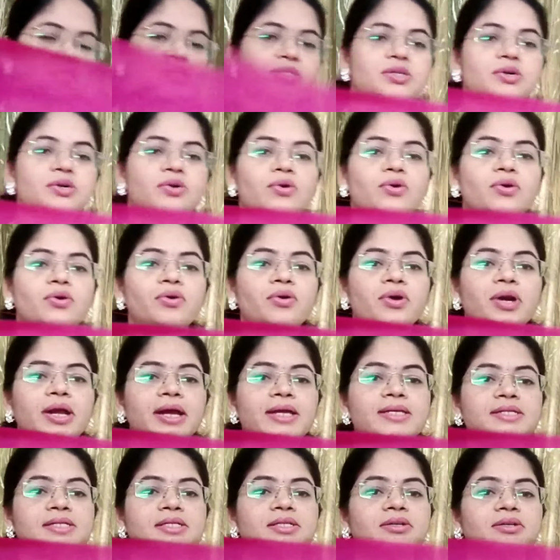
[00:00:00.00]
సో
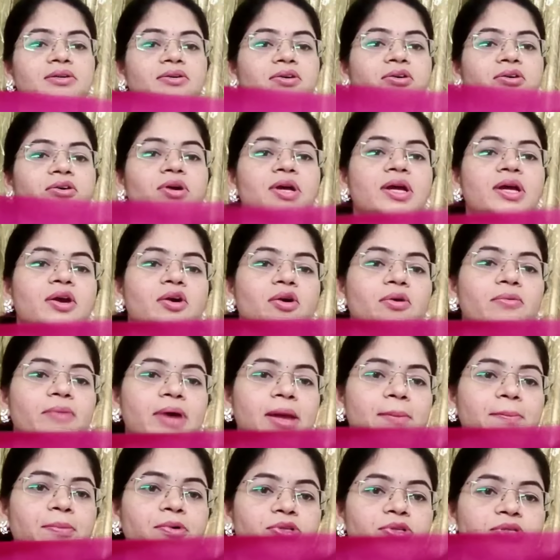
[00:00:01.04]
నెక్స్ట్ ఇంకో
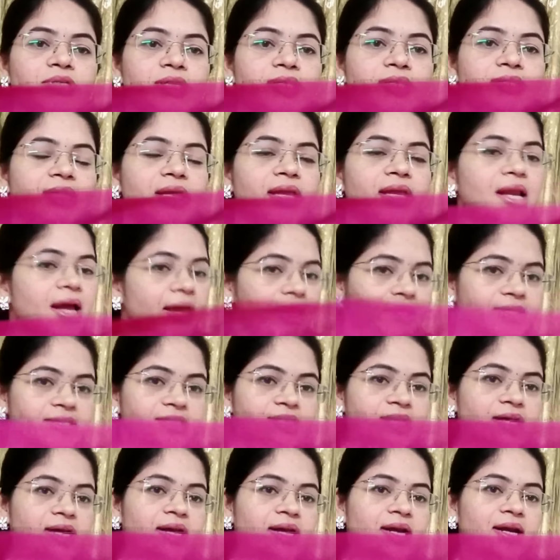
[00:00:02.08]
వైపు వచ్చేసి ఇలా
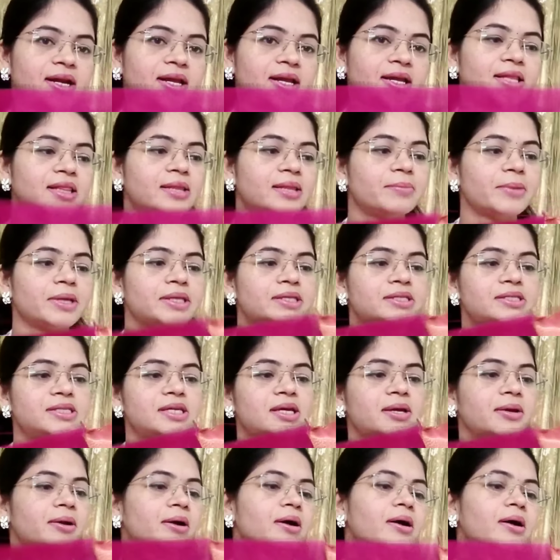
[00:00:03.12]
ఇచ్చారండి ఇది మంచి